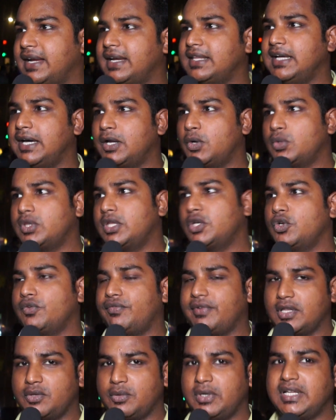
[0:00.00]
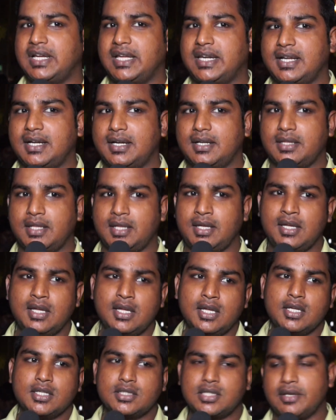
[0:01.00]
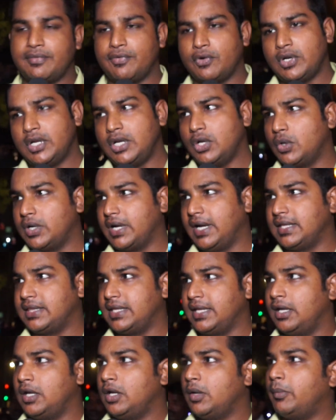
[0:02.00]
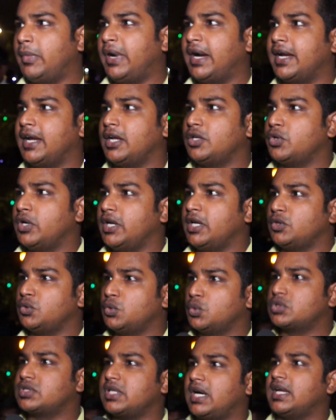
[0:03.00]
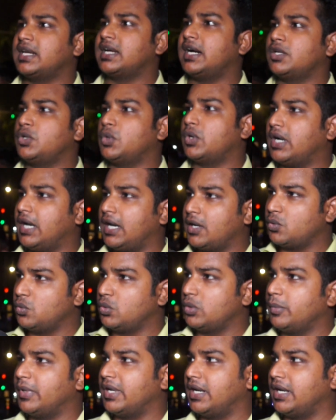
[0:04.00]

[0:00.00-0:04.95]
ठेकेदार होते जो फतवा जारी करते सिर्फ उन्हीं लोग कहते हैं बाकी जो हिंदुस्तान का जो कानून